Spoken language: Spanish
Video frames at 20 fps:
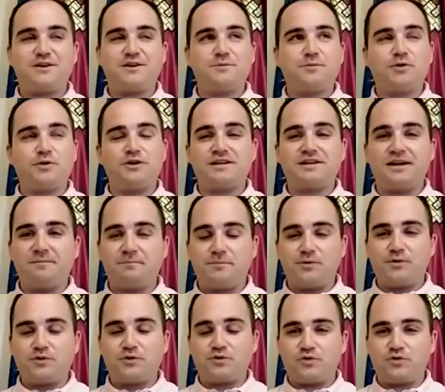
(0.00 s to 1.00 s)
por el
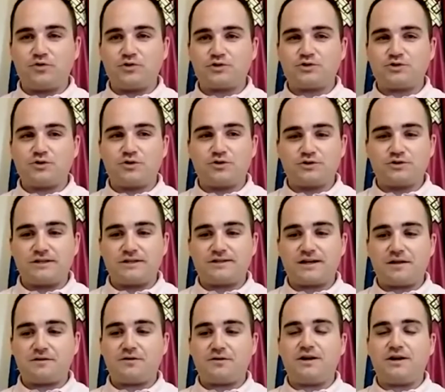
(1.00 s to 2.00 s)
campo con dos toros, el
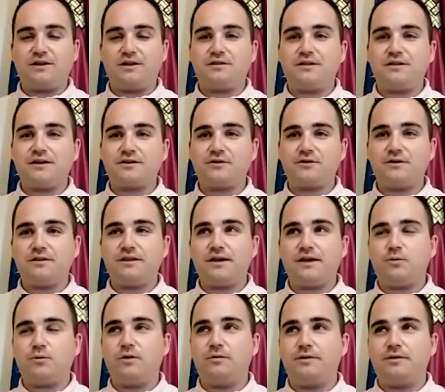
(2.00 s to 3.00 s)
tradicional encierro del
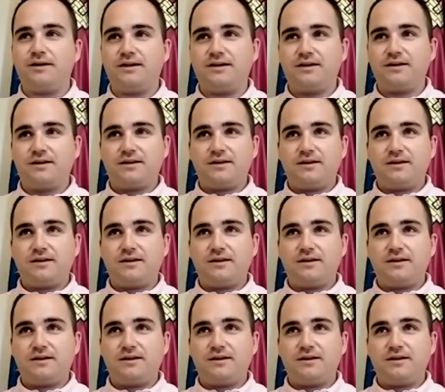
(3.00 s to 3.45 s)
día 9.